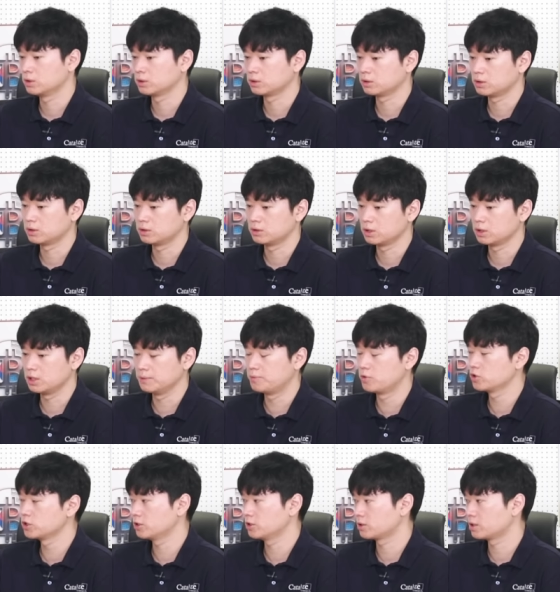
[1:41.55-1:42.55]
어떤
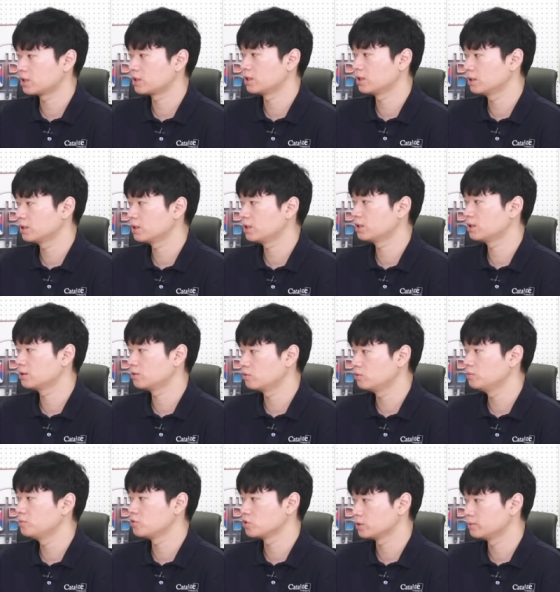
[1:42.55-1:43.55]
기폭제 역할을
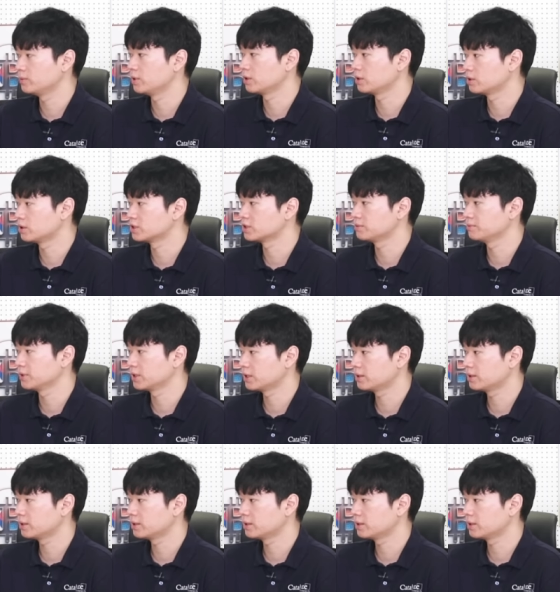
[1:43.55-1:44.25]
한다고 보시면 될 것 같습니다.